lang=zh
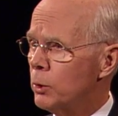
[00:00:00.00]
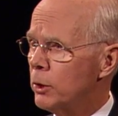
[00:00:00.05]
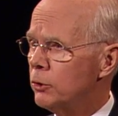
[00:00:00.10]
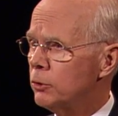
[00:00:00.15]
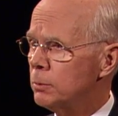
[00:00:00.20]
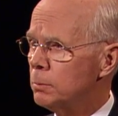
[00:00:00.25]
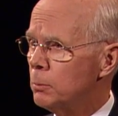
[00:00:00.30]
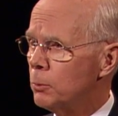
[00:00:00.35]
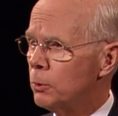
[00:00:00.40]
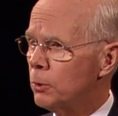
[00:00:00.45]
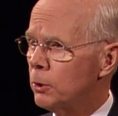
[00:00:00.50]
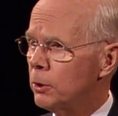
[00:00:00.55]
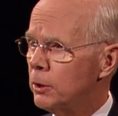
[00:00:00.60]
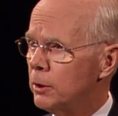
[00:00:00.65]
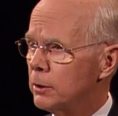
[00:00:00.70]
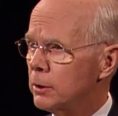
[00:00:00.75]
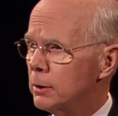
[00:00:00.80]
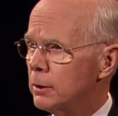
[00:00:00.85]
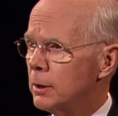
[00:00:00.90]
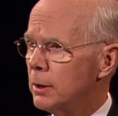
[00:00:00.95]
当我重新
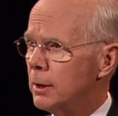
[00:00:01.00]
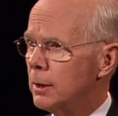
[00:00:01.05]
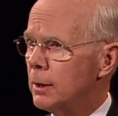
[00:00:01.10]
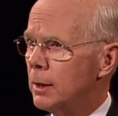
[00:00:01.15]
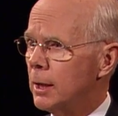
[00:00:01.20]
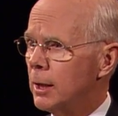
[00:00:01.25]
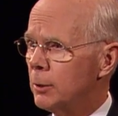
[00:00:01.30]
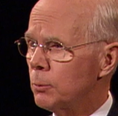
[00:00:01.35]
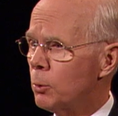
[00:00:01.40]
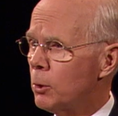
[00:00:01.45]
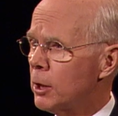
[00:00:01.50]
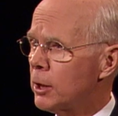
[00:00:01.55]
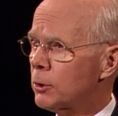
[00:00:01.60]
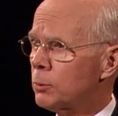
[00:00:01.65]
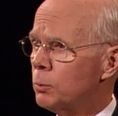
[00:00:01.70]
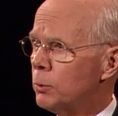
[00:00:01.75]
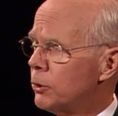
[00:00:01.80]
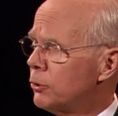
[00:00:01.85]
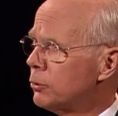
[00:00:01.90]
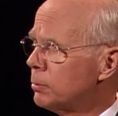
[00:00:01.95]
踏上昔日的
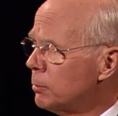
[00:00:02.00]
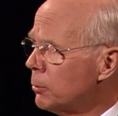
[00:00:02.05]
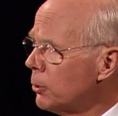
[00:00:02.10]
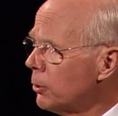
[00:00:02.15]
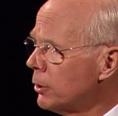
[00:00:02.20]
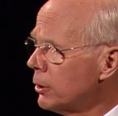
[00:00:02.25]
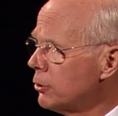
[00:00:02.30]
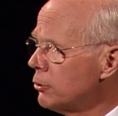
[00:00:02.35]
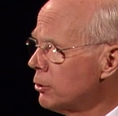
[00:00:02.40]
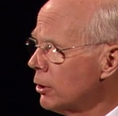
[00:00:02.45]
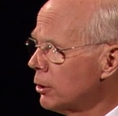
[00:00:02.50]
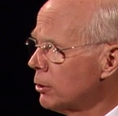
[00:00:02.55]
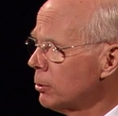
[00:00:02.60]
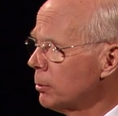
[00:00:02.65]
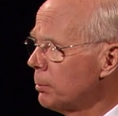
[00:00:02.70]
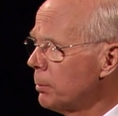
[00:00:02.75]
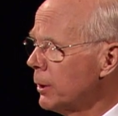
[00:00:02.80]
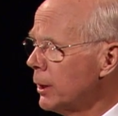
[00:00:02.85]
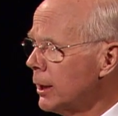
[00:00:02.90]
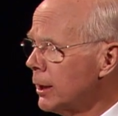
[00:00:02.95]
战场，走在
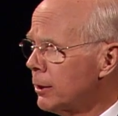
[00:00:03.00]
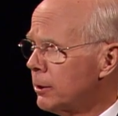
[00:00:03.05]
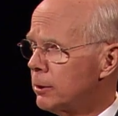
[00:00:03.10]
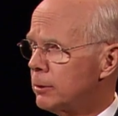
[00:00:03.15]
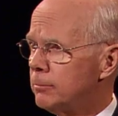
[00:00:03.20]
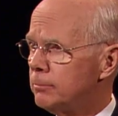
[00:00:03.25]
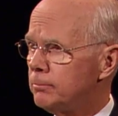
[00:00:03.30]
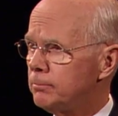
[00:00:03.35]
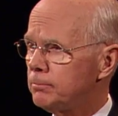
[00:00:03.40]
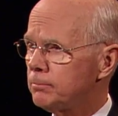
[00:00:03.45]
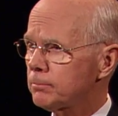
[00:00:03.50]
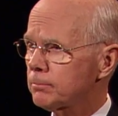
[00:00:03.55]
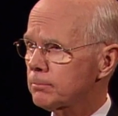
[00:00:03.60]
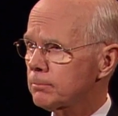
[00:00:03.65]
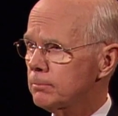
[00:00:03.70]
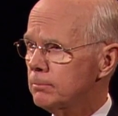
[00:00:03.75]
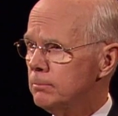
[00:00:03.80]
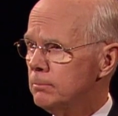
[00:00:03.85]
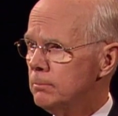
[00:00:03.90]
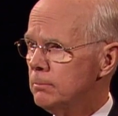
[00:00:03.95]
昔日丛
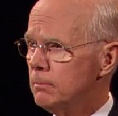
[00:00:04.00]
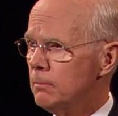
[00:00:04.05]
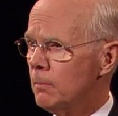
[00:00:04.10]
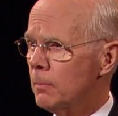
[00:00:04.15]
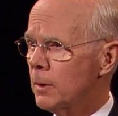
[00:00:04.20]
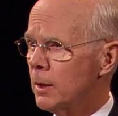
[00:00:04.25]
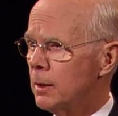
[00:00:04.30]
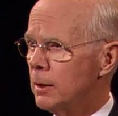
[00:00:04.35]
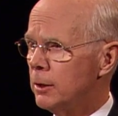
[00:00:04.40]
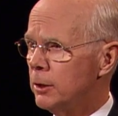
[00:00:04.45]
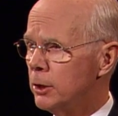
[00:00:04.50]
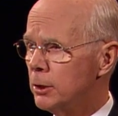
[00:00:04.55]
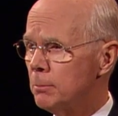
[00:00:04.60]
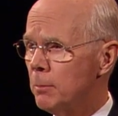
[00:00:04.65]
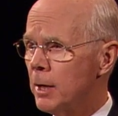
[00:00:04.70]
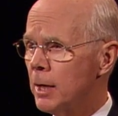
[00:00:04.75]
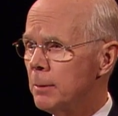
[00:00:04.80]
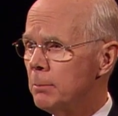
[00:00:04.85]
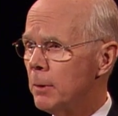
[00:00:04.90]
丛林的小径，